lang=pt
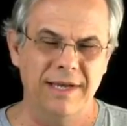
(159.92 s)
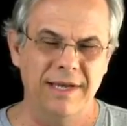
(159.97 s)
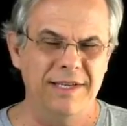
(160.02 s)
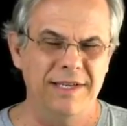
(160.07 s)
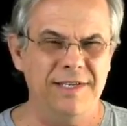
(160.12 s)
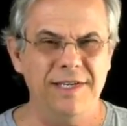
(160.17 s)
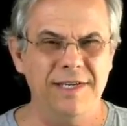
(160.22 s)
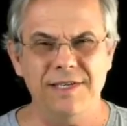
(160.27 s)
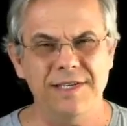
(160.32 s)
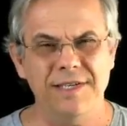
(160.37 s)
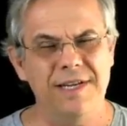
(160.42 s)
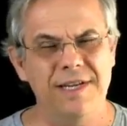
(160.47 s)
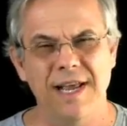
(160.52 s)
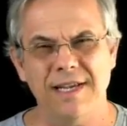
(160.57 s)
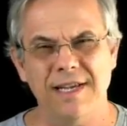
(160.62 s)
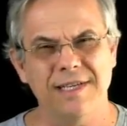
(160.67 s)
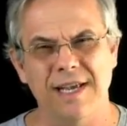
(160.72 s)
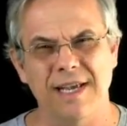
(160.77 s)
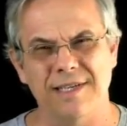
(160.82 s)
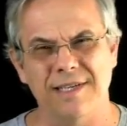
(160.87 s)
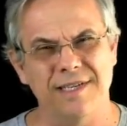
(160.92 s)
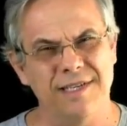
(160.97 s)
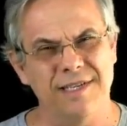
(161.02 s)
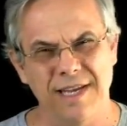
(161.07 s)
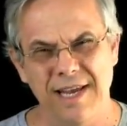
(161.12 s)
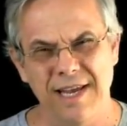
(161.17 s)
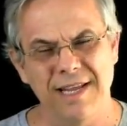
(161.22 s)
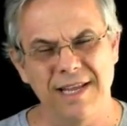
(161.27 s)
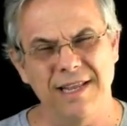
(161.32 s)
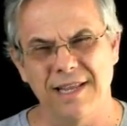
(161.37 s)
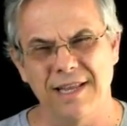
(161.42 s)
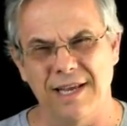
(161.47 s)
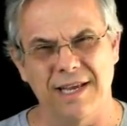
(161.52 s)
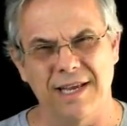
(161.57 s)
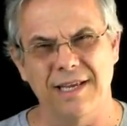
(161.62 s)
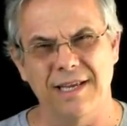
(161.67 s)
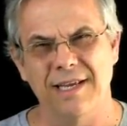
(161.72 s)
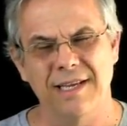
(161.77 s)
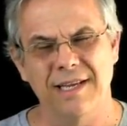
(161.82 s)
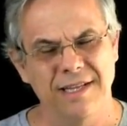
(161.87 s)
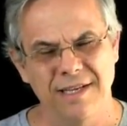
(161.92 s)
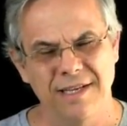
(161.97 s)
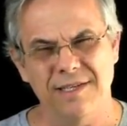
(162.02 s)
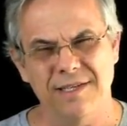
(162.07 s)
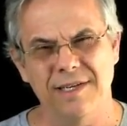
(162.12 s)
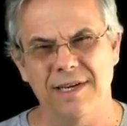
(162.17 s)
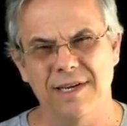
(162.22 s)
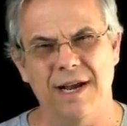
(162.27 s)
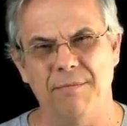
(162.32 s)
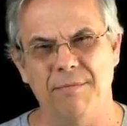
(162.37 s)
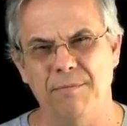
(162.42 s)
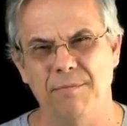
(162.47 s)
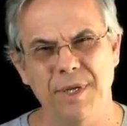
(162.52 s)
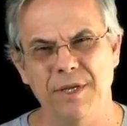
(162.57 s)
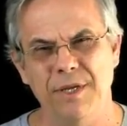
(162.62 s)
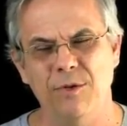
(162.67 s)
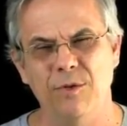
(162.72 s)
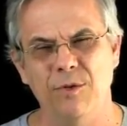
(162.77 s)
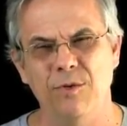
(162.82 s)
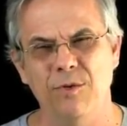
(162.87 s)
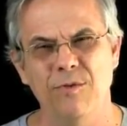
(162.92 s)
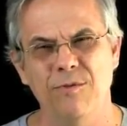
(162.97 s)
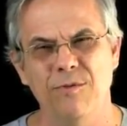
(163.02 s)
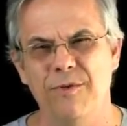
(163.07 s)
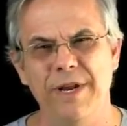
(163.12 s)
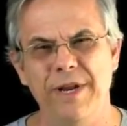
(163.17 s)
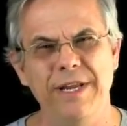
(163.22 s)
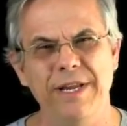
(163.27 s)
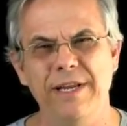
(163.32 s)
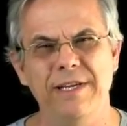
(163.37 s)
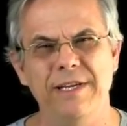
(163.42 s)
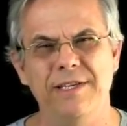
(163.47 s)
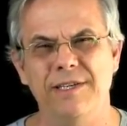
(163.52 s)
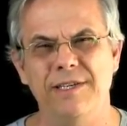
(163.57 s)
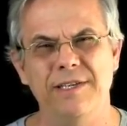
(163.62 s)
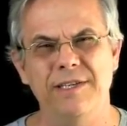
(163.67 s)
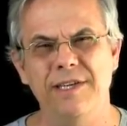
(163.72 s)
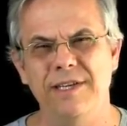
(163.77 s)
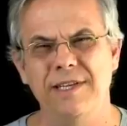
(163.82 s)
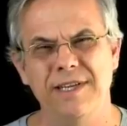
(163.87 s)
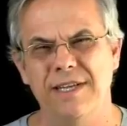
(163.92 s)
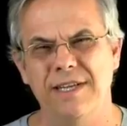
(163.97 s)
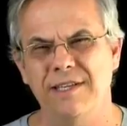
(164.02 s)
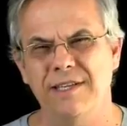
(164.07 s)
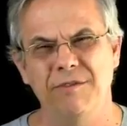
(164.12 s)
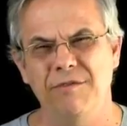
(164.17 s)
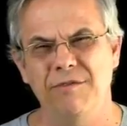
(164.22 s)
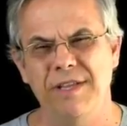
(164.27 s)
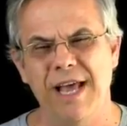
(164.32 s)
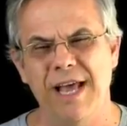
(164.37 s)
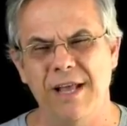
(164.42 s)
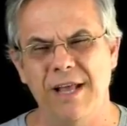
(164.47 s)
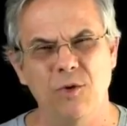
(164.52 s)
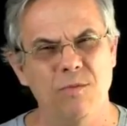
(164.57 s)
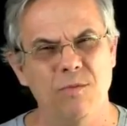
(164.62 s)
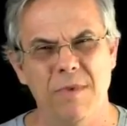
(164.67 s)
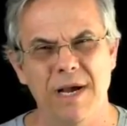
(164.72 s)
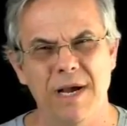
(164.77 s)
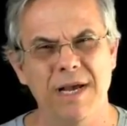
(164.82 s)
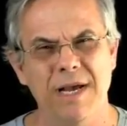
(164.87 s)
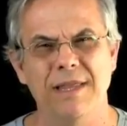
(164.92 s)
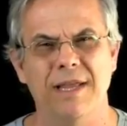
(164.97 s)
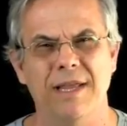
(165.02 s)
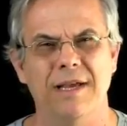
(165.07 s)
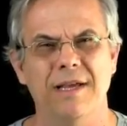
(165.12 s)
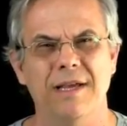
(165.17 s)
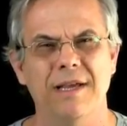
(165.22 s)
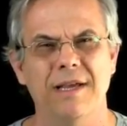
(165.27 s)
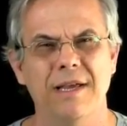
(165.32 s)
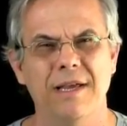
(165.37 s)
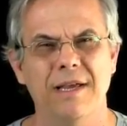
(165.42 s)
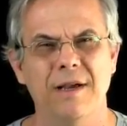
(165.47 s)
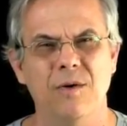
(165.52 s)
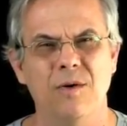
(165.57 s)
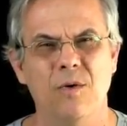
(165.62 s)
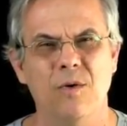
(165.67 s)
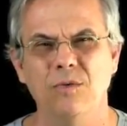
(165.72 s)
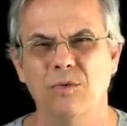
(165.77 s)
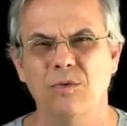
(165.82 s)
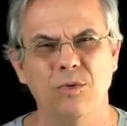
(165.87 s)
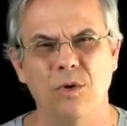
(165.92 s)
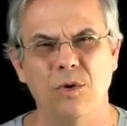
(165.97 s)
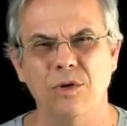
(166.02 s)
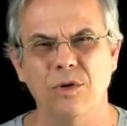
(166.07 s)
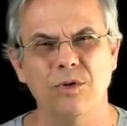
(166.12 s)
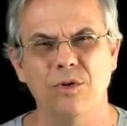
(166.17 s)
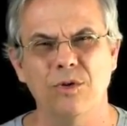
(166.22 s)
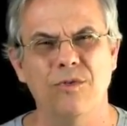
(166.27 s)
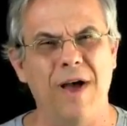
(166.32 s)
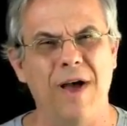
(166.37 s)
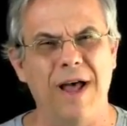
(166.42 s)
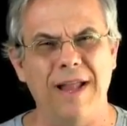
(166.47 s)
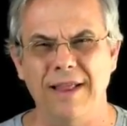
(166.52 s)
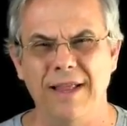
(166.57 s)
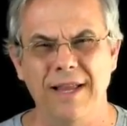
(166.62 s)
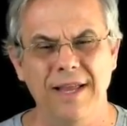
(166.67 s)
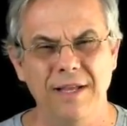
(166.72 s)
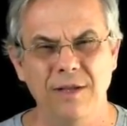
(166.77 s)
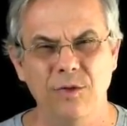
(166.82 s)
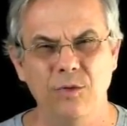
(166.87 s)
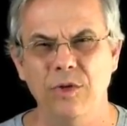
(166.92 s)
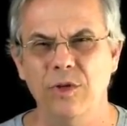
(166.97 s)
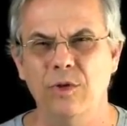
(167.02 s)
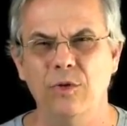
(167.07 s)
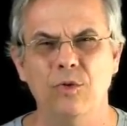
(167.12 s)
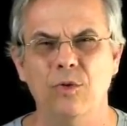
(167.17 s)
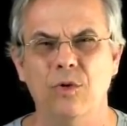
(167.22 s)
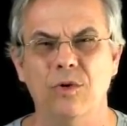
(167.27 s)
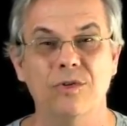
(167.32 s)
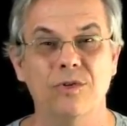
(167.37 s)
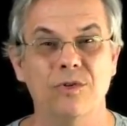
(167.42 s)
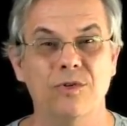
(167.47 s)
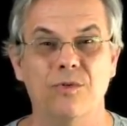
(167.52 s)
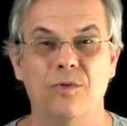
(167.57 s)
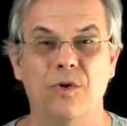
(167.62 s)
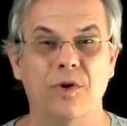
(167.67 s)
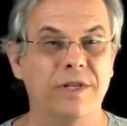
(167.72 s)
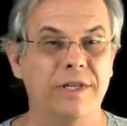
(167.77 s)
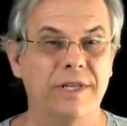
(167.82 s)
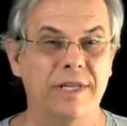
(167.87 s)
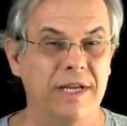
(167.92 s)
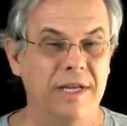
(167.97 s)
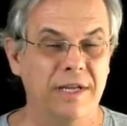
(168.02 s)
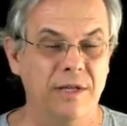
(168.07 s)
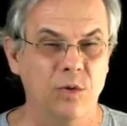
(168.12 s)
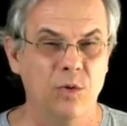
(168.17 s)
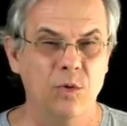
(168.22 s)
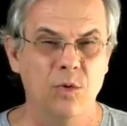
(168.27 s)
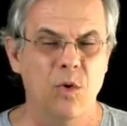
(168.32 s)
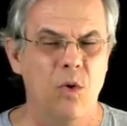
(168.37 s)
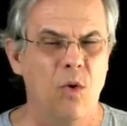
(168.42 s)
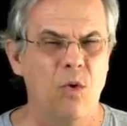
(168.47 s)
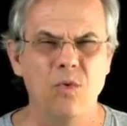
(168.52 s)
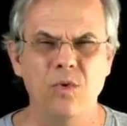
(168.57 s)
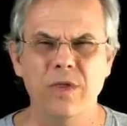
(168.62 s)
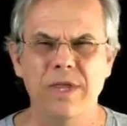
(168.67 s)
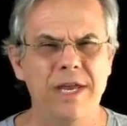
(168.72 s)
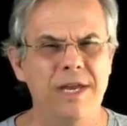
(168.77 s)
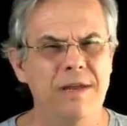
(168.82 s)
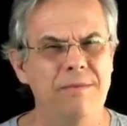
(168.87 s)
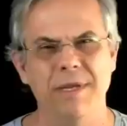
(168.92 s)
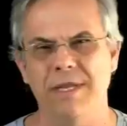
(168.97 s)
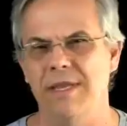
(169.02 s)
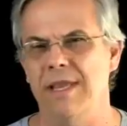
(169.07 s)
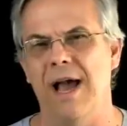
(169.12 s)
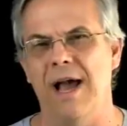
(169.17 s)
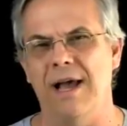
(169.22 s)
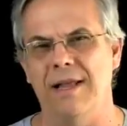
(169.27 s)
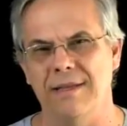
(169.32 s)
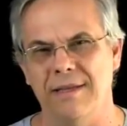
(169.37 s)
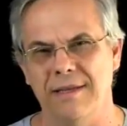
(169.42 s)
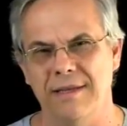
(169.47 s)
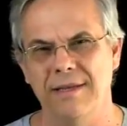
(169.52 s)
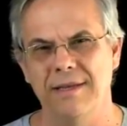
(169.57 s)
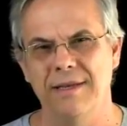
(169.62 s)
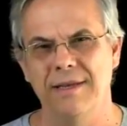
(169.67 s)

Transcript: Existe nessa cena desse capítulo um frenesi de atividade humana, com todos falando e todos votando com unanimidade.